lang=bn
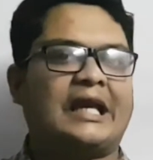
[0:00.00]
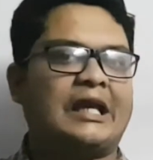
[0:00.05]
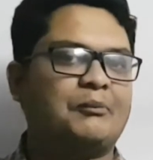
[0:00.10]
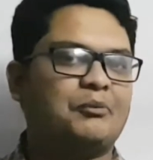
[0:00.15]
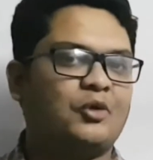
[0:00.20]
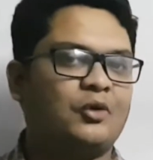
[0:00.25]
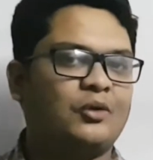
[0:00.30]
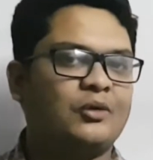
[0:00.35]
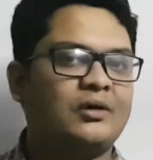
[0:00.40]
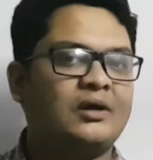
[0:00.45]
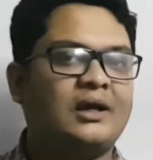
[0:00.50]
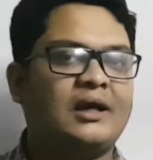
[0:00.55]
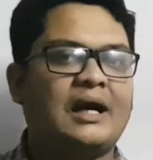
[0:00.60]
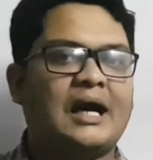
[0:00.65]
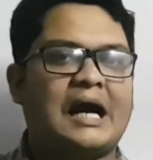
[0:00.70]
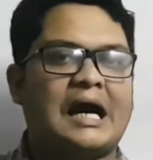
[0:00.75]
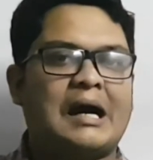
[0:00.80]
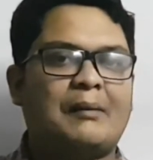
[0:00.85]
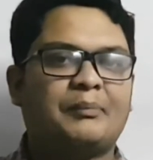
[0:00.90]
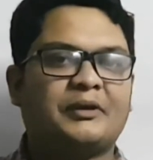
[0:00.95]
এবং
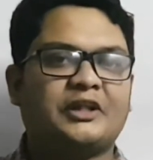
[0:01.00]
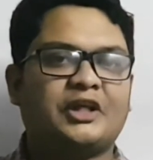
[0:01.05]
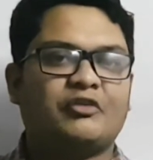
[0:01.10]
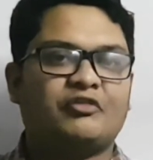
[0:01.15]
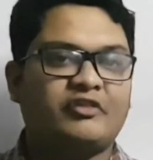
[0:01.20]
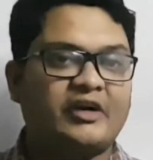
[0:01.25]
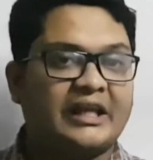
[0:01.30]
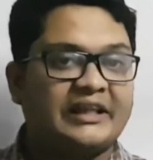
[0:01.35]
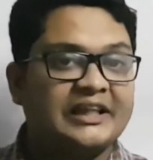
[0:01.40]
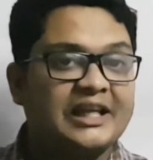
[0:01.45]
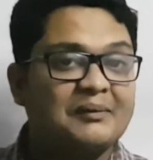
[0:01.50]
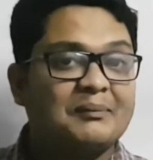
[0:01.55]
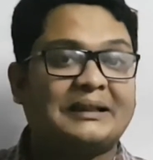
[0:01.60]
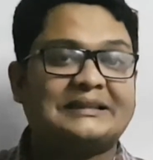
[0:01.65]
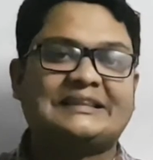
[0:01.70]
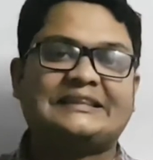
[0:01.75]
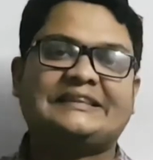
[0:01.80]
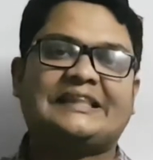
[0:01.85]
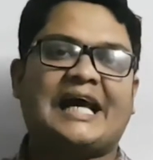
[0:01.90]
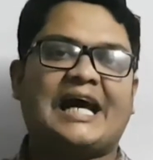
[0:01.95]
আপনাদের ফ্রেন্ডদের
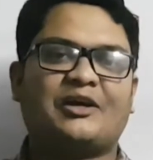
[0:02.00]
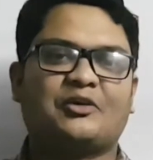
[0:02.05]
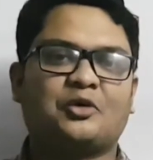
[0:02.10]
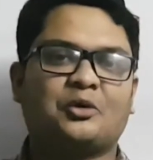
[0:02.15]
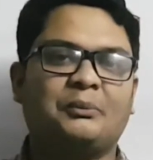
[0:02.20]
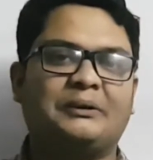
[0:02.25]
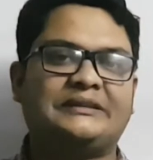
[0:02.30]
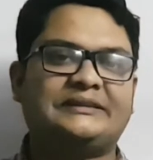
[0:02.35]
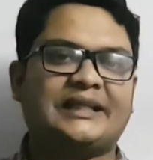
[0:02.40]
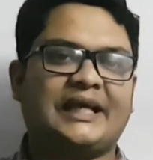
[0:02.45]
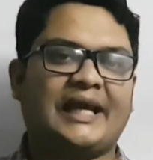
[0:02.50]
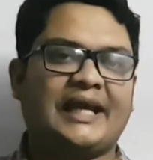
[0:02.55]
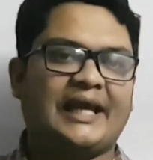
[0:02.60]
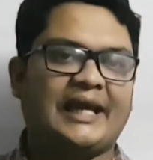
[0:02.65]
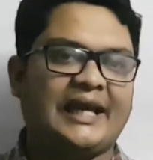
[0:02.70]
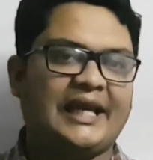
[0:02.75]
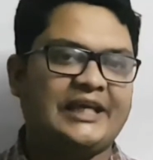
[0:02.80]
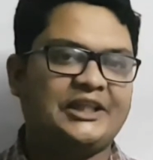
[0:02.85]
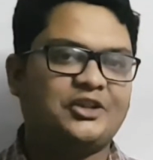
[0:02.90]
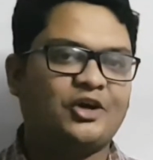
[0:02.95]
মাঝে শেয়ার করবেন যে
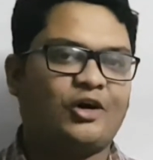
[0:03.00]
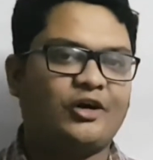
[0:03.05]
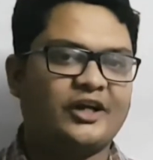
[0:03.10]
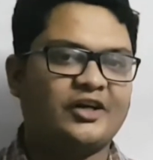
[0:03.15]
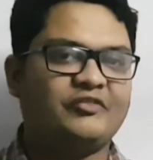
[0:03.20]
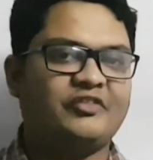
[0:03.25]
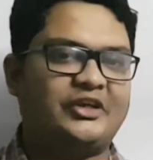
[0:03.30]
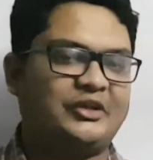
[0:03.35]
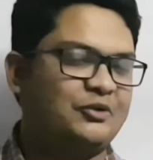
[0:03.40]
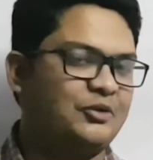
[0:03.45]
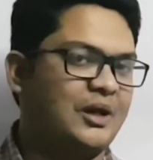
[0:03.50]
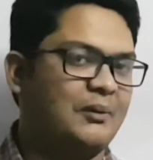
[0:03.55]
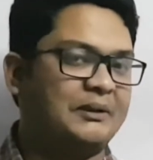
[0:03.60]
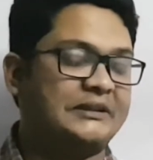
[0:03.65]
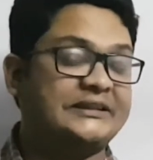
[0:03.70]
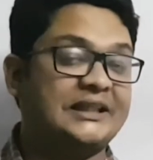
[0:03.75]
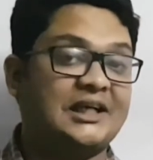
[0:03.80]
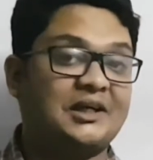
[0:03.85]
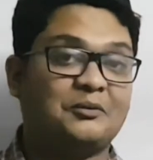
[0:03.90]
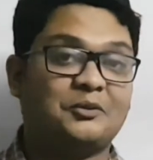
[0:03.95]
এই ধরনের ভিডিওগুলো
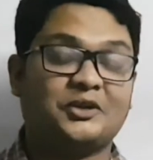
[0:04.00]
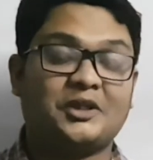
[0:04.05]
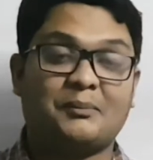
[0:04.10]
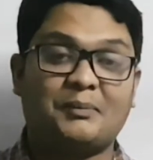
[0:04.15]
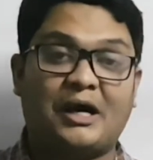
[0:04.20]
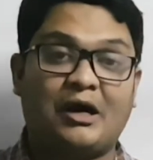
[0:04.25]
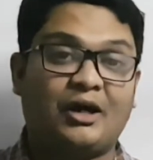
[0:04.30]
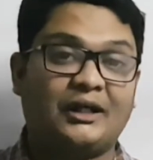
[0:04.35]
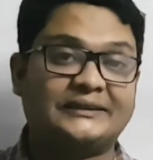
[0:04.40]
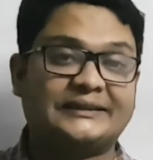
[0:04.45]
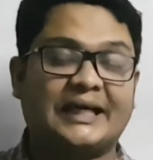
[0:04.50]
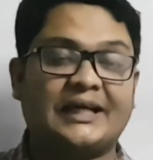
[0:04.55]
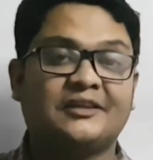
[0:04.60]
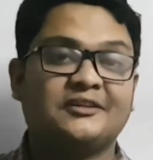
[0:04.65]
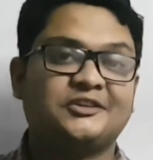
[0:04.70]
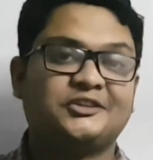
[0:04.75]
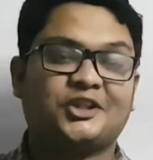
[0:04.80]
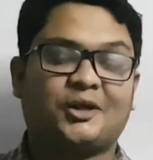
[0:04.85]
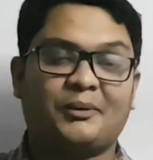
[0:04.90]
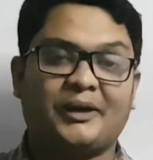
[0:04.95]
আমার চ্যানেলের মধ্যে পাওয়া যায়
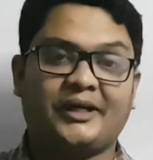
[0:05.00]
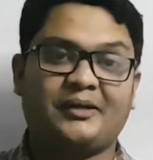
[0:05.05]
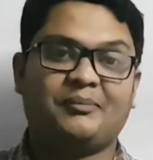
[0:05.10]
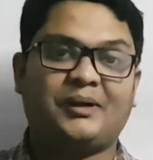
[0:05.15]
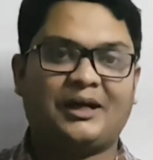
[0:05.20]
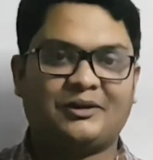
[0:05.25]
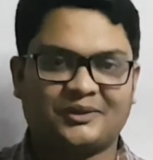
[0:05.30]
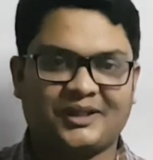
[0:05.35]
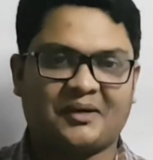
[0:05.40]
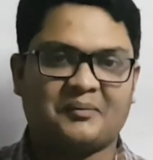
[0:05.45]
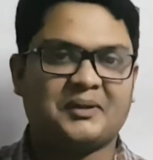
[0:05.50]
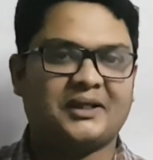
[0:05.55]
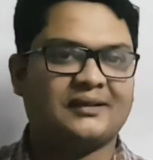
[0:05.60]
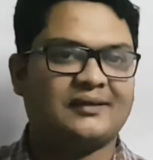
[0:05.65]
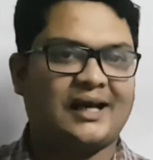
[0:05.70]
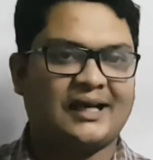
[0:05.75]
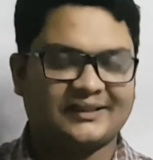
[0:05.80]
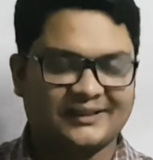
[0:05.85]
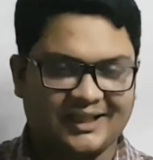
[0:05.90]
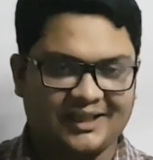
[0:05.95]
সবাই ভালো থাকবেন
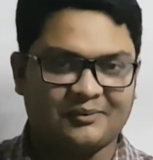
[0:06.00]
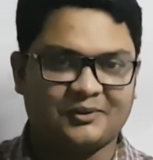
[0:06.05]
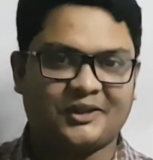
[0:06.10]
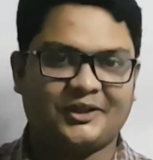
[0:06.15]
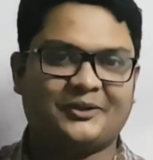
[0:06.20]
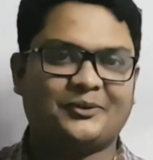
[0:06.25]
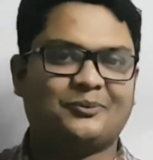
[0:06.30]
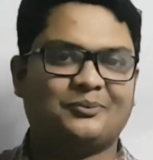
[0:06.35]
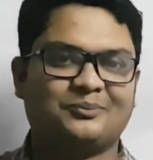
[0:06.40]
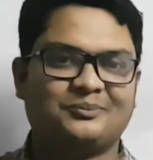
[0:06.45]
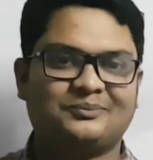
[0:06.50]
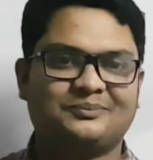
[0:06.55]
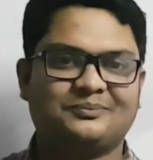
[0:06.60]
আসসালামু আলাইকুম